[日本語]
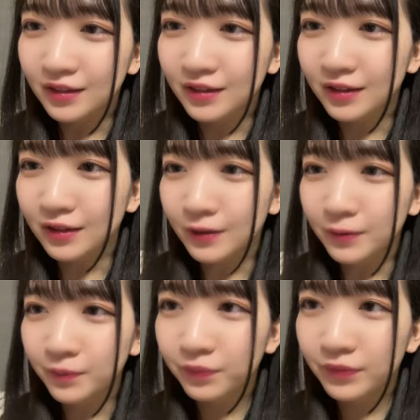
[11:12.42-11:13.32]
た
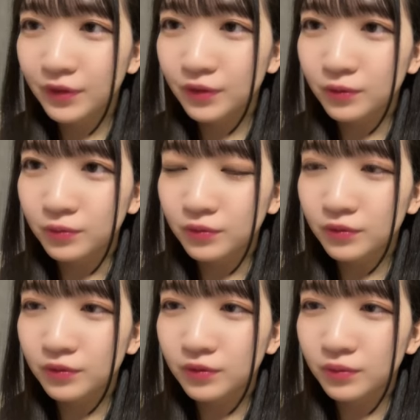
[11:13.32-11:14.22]
キュー
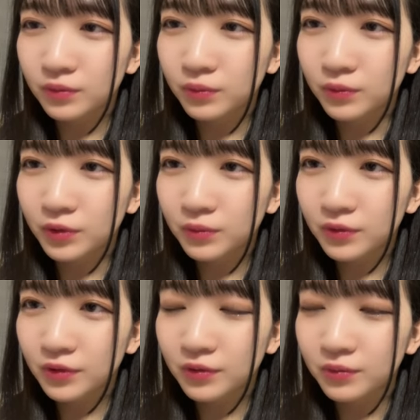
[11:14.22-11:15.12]
ブもとも
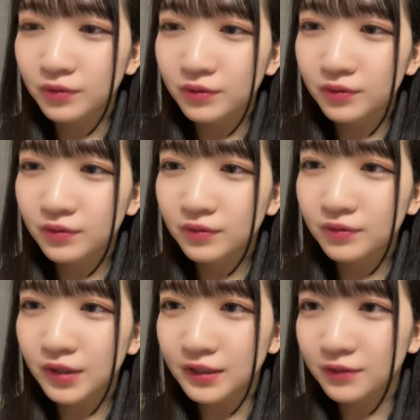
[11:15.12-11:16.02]
とキューブ
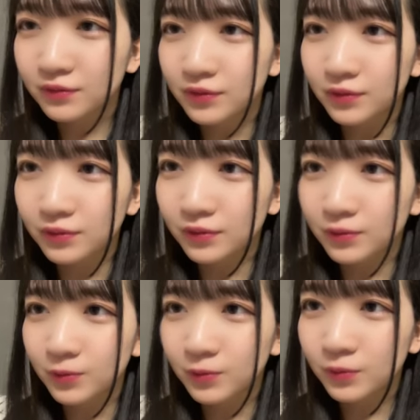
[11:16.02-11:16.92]
あそうなんだ
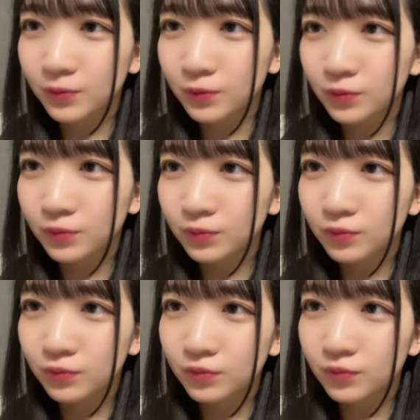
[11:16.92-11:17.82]

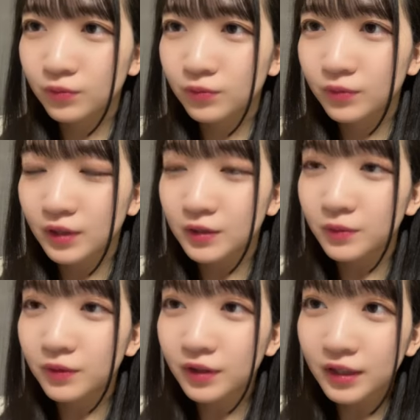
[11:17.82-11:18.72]
はじめ
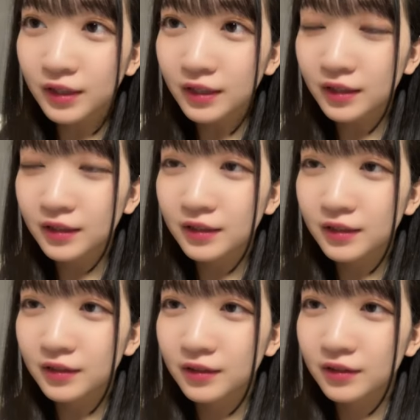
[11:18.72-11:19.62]
お
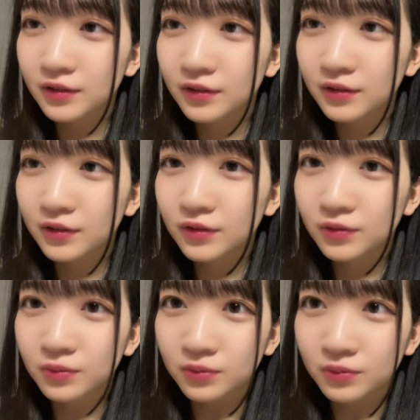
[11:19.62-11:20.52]
えー、
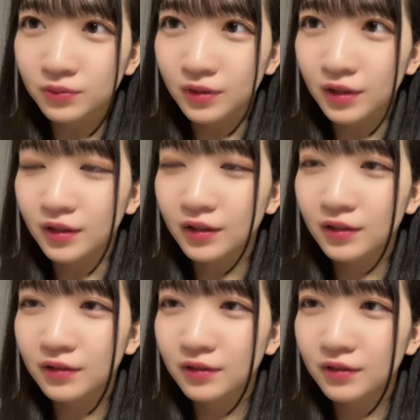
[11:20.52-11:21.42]
キューブね
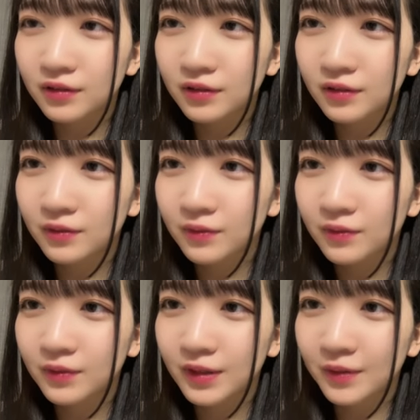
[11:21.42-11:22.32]

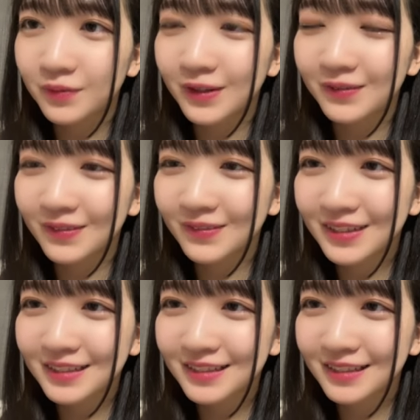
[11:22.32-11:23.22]
何部でもお
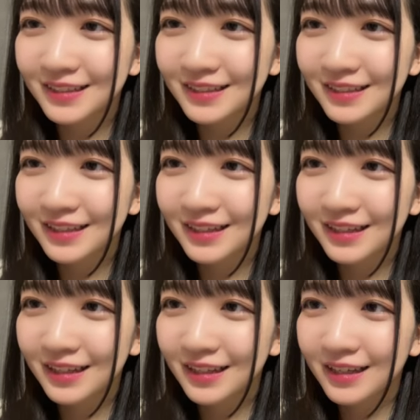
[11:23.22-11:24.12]
任せくださ
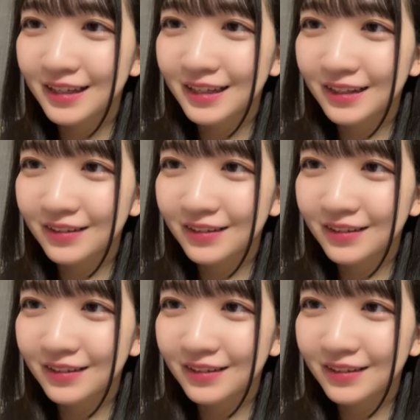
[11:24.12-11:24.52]
い